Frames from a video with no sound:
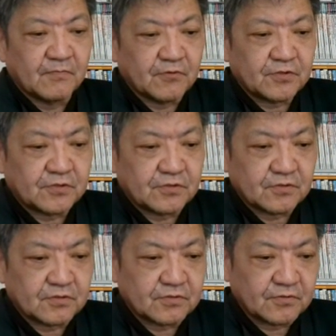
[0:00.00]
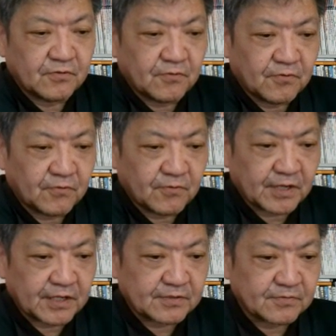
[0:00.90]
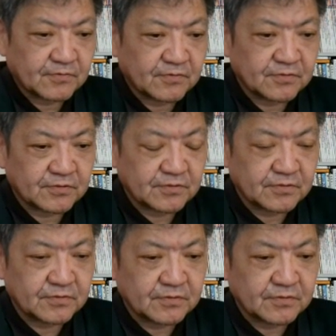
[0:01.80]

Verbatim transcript: 没収する方法を検討する、